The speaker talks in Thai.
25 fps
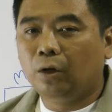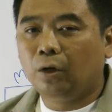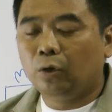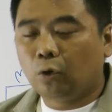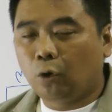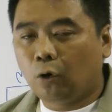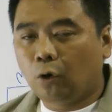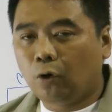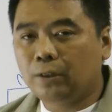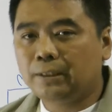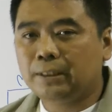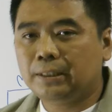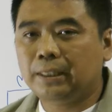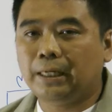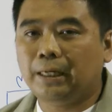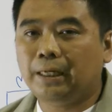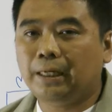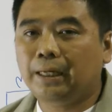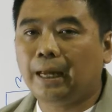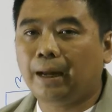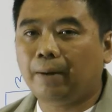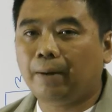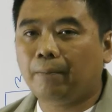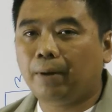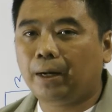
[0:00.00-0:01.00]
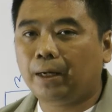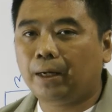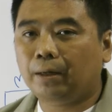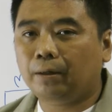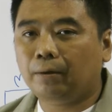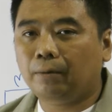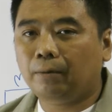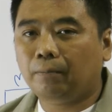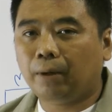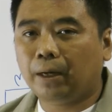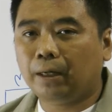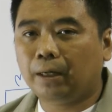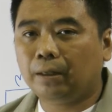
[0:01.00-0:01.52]
โทนสีเนี่ยมัน
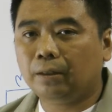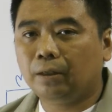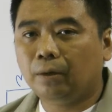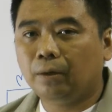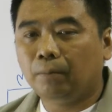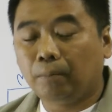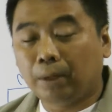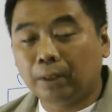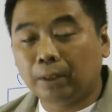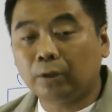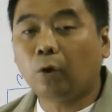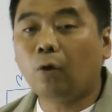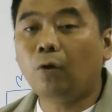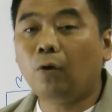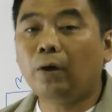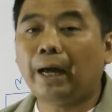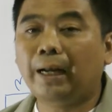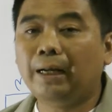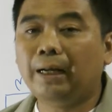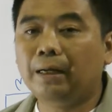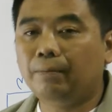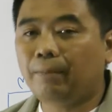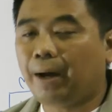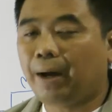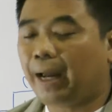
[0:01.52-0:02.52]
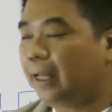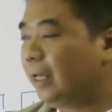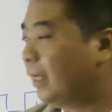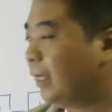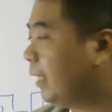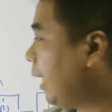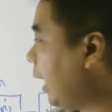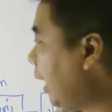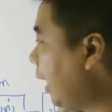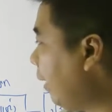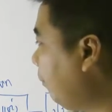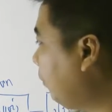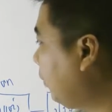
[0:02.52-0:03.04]
มันมันตรงกันหรือไม่
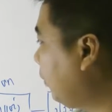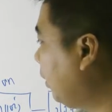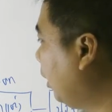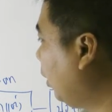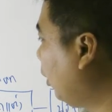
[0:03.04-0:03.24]
นะครับ